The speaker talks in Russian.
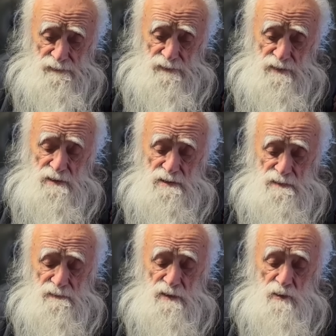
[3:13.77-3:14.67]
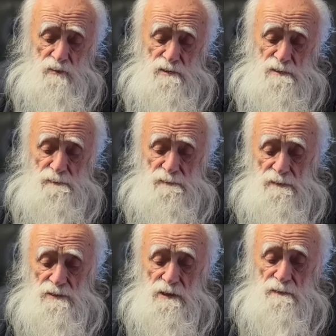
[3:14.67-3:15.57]
детство и юность
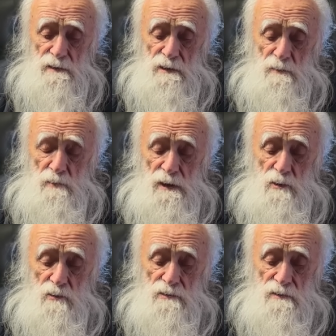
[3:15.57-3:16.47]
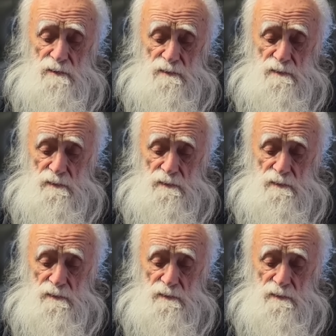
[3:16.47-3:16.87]
человека проходят